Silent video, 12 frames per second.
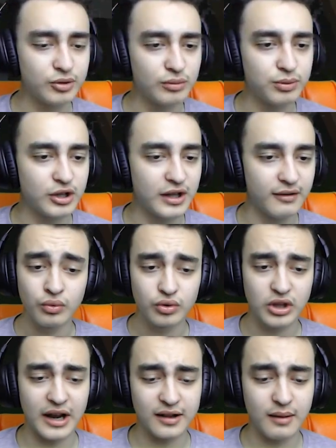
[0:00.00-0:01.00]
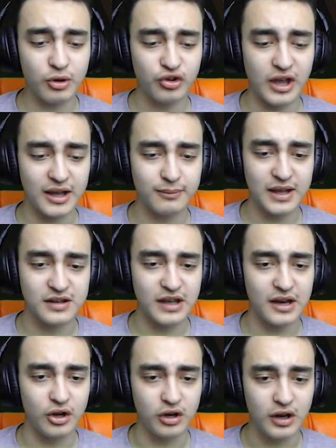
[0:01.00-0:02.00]
burada ne var? Tertemiz ekmek
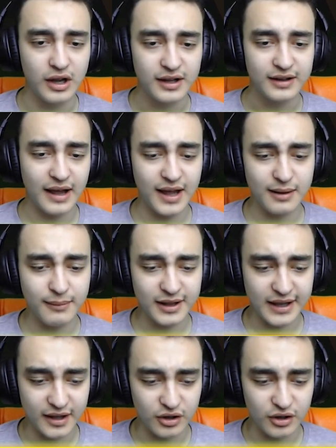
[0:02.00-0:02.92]
yenir. Da elma da yenir.